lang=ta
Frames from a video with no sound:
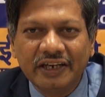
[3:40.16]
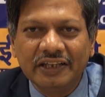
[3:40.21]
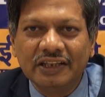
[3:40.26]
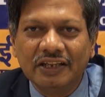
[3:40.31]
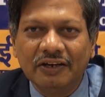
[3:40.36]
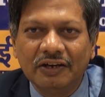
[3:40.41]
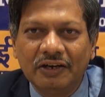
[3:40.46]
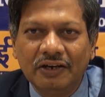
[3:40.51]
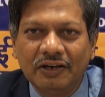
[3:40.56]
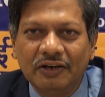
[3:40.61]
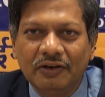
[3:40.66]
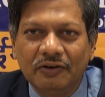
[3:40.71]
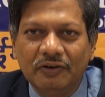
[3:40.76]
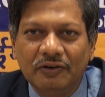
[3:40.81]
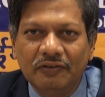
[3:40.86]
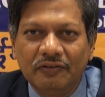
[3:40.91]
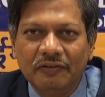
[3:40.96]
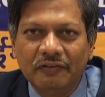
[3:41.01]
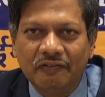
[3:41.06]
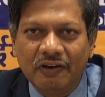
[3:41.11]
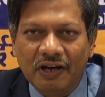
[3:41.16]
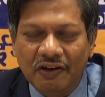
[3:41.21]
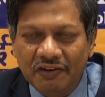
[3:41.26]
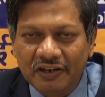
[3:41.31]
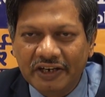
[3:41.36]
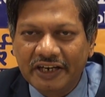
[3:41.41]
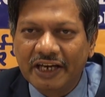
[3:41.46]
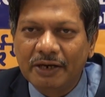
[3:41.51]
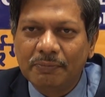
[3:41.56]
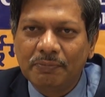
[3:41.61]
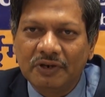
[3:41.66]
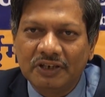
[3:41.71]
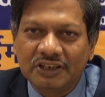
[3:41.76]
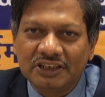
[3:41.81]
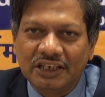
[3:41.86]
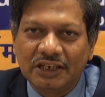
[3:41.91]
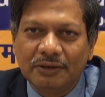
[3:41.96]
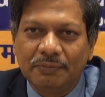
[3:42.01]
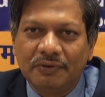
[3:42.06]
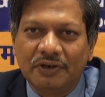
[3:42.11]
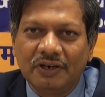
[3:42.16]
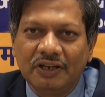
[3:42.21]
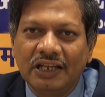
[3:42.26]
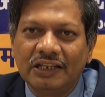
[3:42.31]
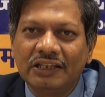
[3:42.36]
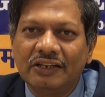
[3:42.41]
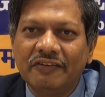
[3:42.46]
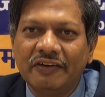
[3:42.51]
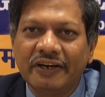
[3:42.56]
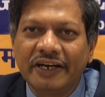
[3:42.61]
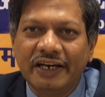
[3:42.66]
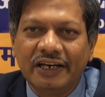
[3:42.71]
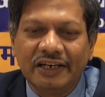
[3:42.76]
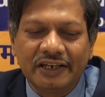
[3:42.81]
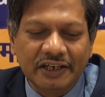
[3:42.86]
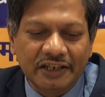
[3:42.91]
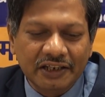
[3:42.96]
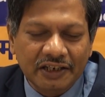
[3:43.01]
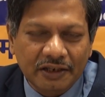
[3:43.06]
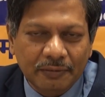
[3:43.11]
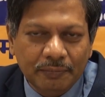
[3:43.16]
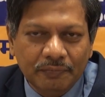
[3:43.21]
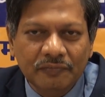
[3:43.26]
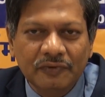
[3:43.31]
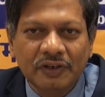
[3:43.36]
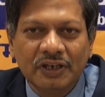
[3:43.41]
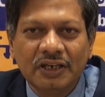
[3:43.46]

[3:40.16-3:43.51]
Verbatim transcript: இந்த விழாவிற்கு ஏற்பாடு செய்யப்படுது அந்த வகையில் இன்றைய தினம்